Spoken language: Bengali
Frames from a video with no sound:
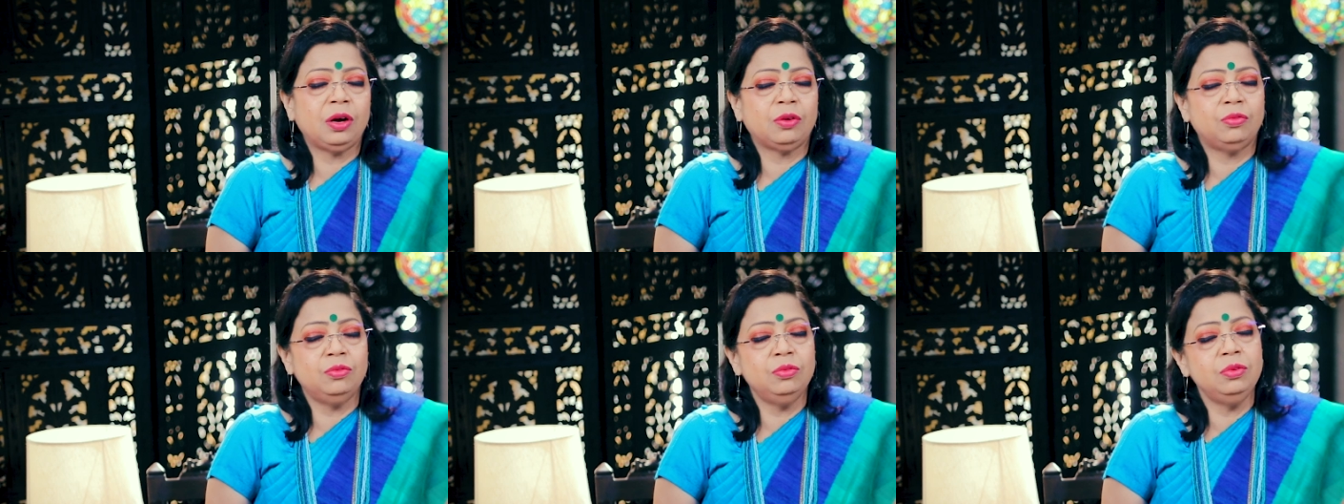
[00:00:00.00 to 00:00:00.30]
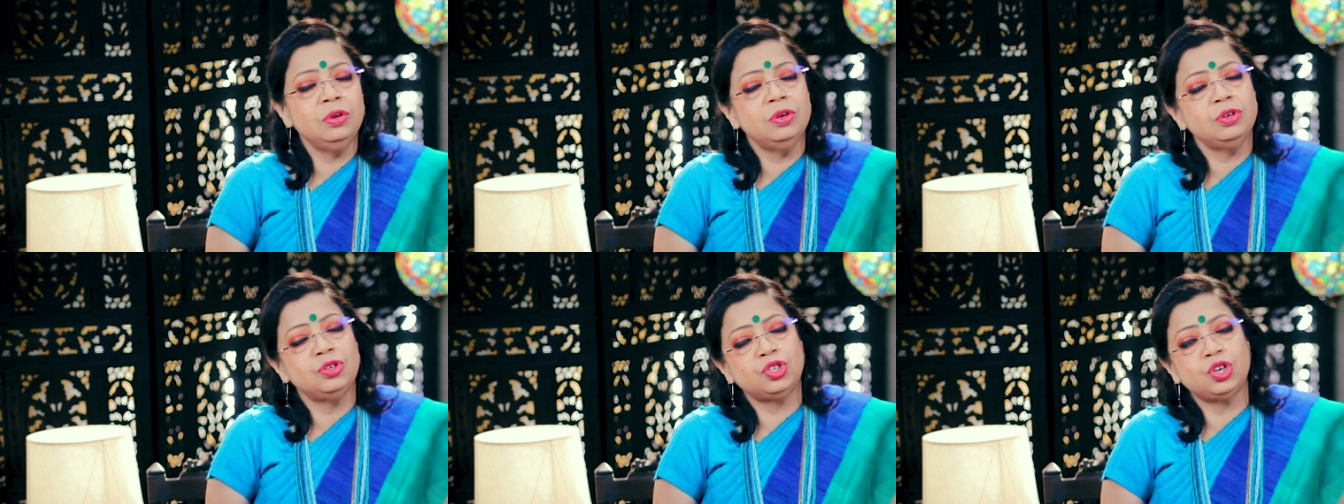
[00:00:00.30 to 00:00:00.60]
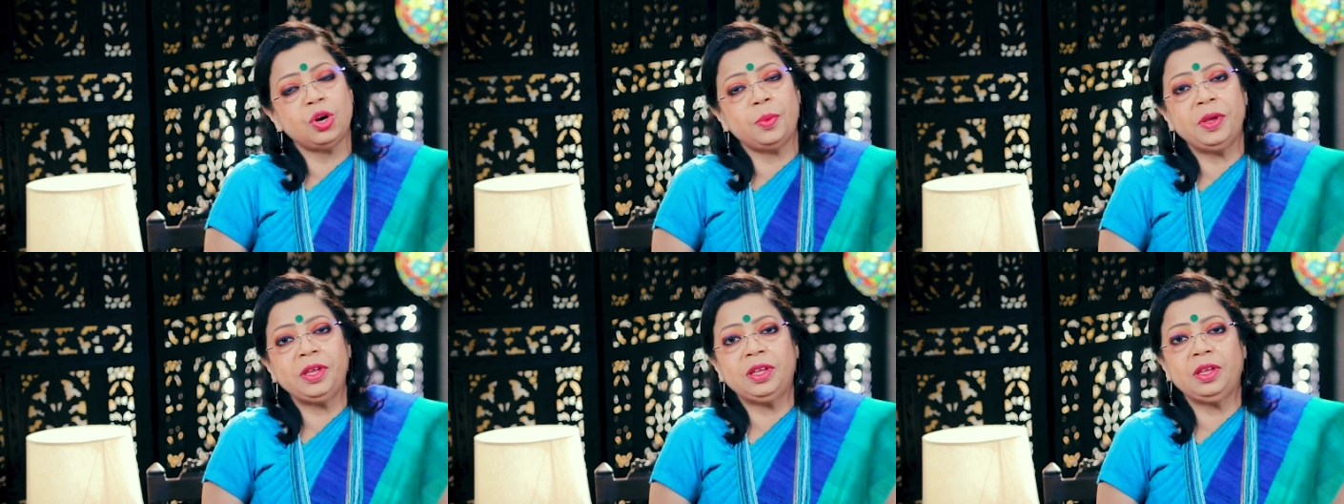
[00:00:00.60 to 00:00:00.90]
থাকুন
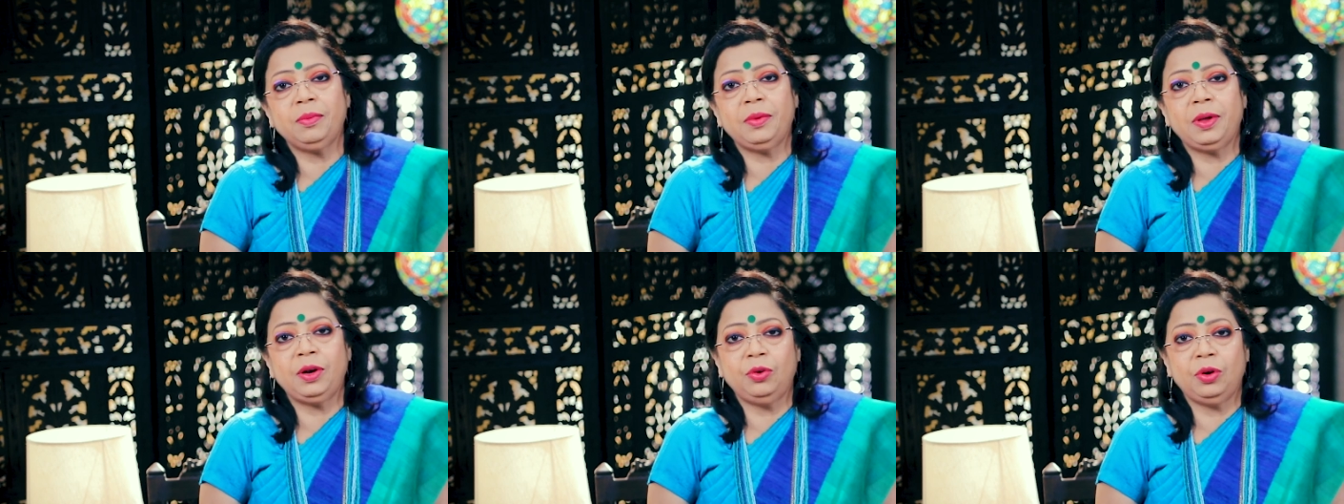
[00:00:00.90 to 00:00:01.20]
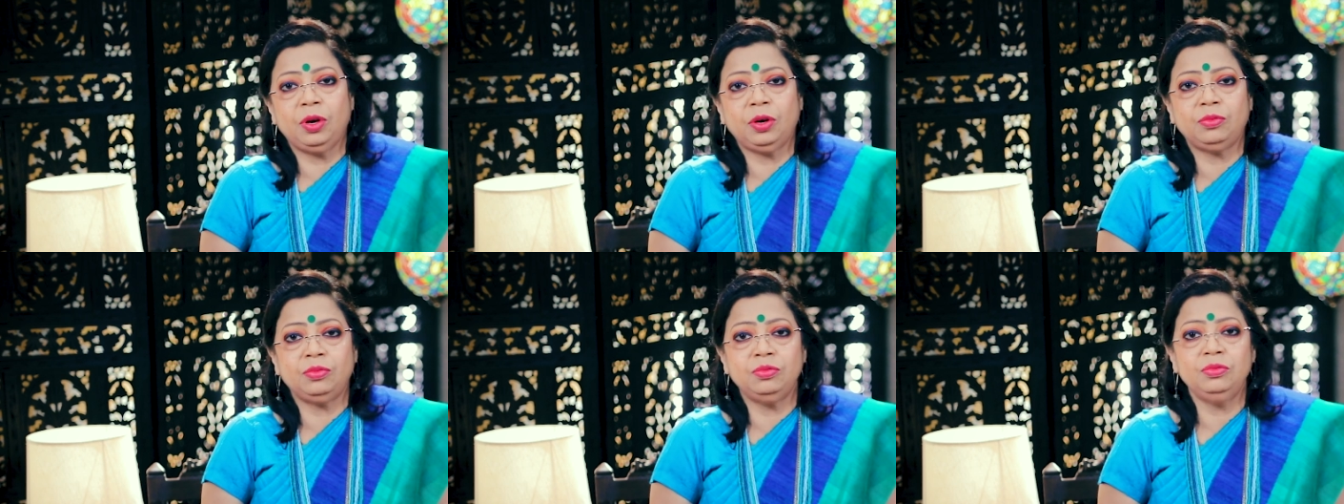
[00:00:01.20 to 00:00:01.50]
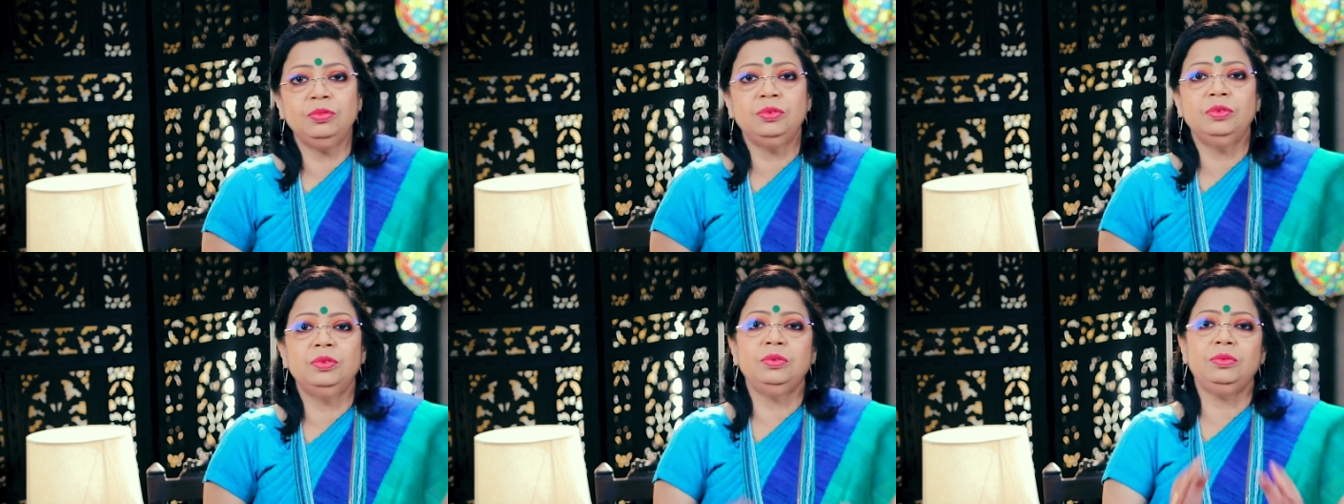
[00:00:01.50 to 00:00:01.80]
সবাইকে ভালো
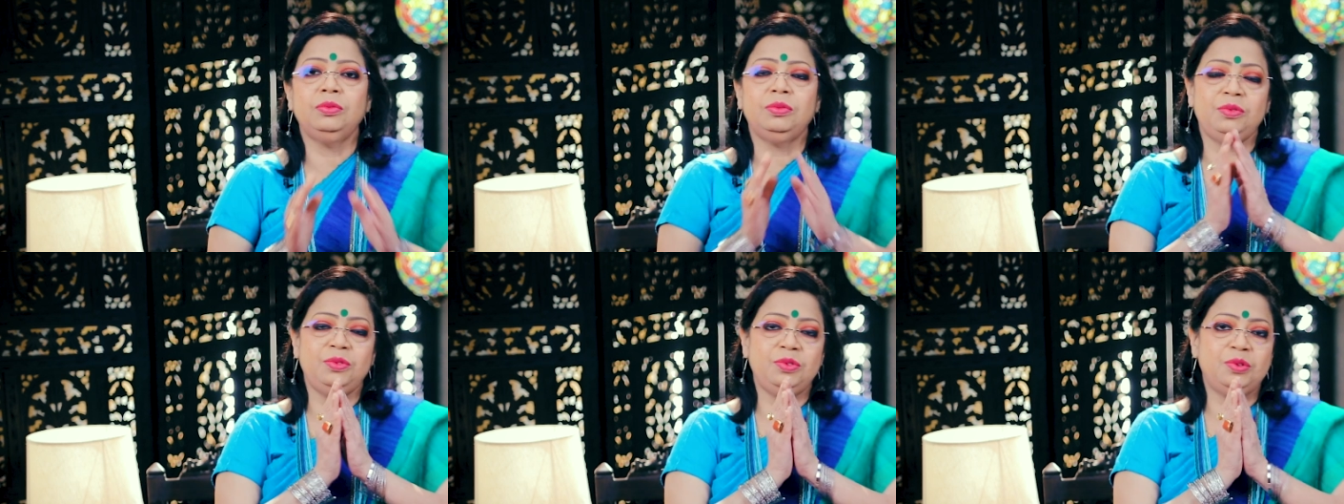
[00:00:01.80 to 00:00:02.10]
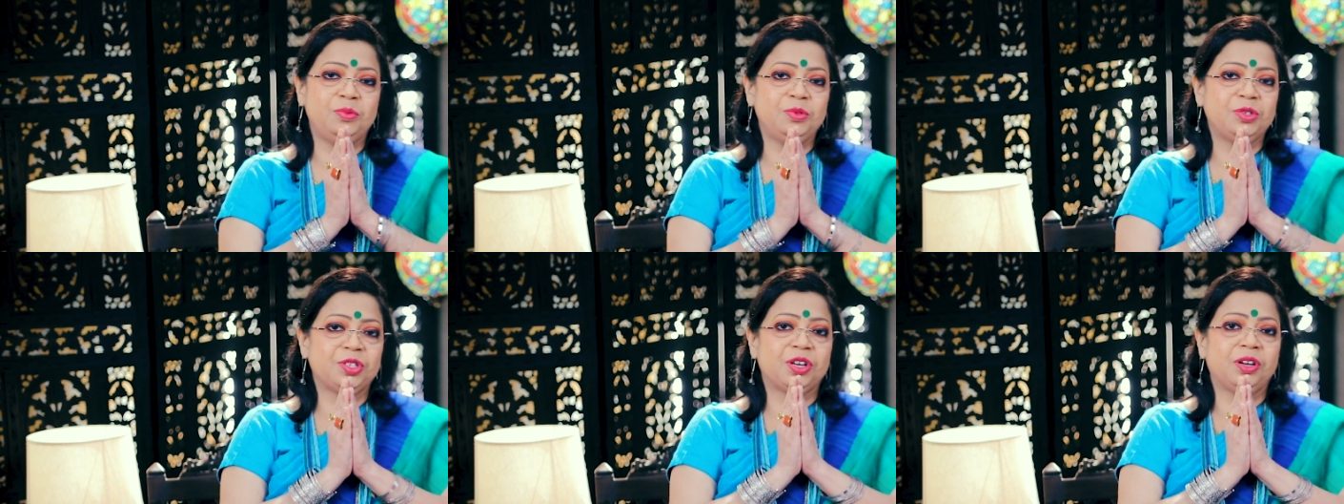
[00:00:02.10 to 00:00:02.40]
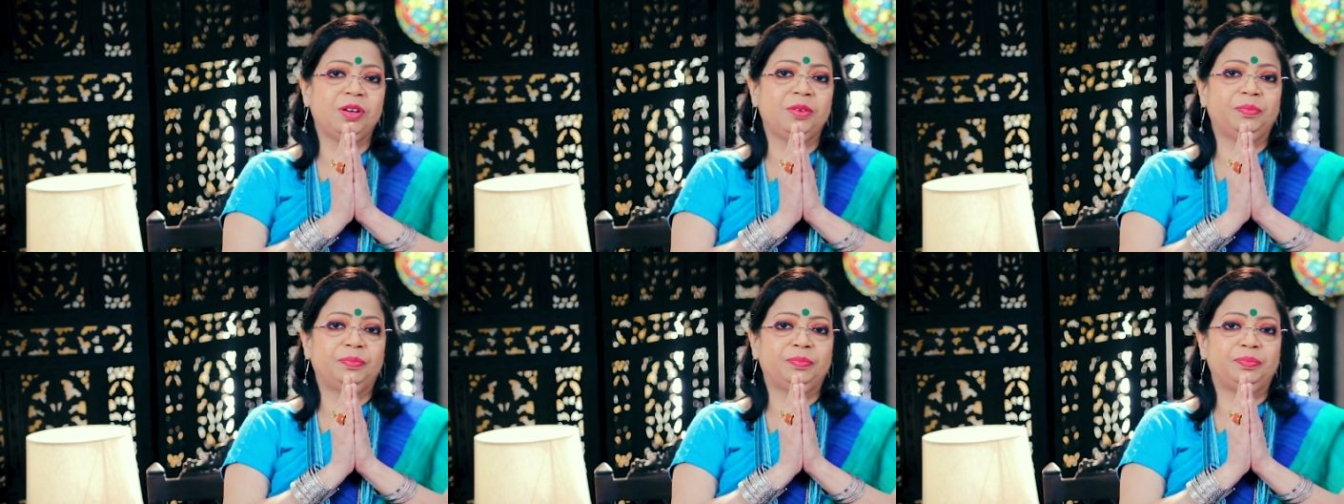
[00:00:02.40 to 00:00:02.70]
রাখুন
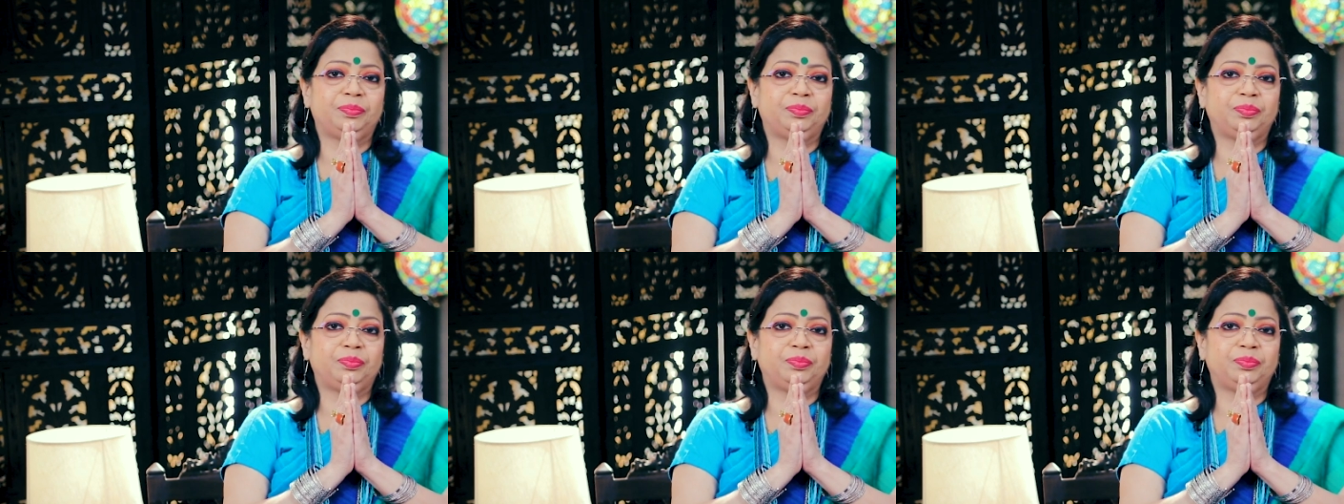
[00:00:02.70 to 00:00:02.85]
নমস্কার